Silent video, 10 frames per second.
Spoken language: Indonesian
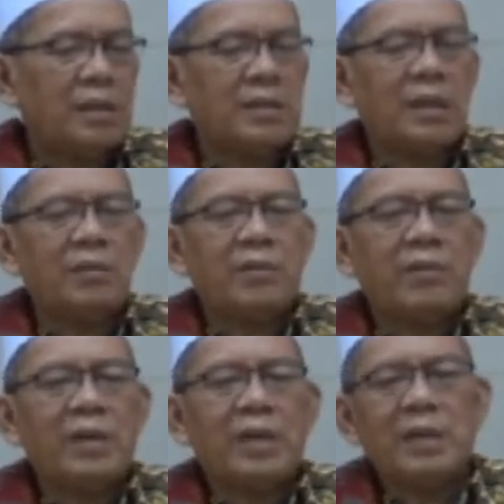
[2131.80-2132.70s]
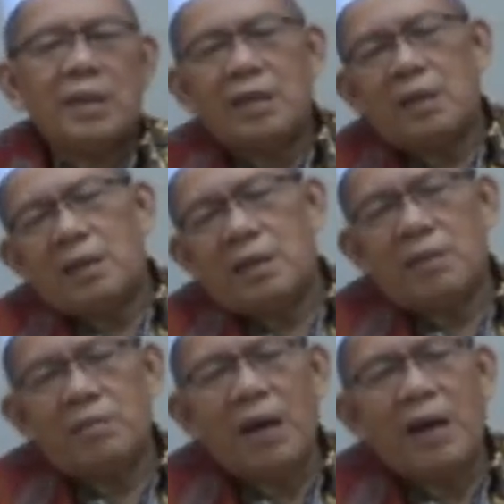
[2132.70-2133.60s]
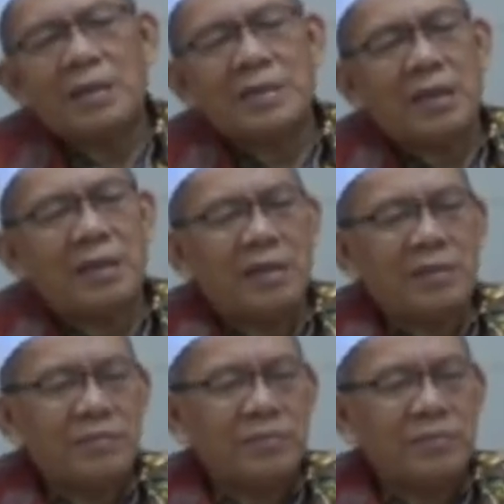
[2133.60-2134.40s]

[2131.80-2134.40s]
ajengan wawan ayah bahasanya